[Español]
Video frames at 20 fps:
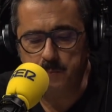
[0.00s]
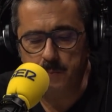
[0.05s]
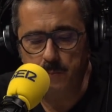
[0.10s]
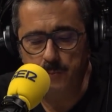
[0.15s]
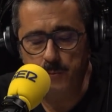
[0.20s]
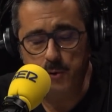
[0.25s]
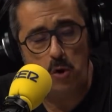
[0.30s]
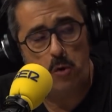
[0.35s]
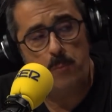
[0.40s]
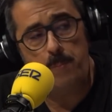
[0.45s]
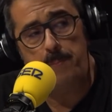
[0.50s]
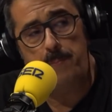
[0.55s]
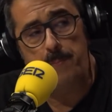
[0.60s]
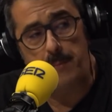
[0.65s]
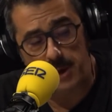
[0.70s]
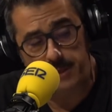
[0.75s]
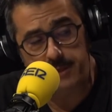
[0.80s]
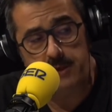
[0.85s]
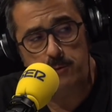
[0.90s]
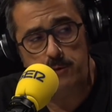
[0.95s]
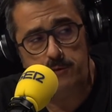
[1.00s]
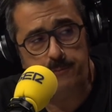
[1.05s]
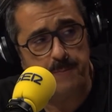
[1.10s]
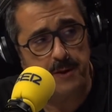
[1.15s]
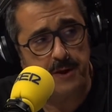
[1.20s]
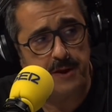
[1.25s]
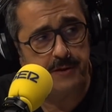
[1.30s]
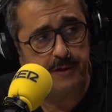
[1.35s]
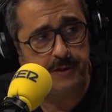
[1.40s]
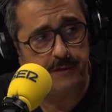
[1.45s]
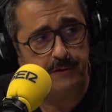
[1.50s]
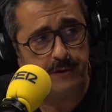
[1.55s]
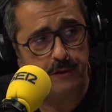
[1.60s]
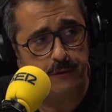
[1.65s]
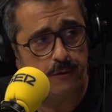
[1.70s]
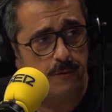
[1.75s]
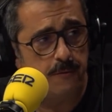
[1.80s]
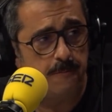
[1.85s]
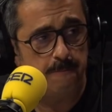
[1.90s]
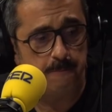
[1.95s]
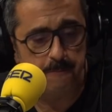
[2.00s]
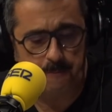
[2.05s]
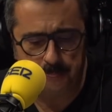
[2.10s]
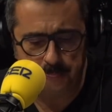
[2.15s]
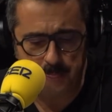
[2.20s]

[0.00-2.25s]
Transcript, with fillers: No hace unos panellets que son.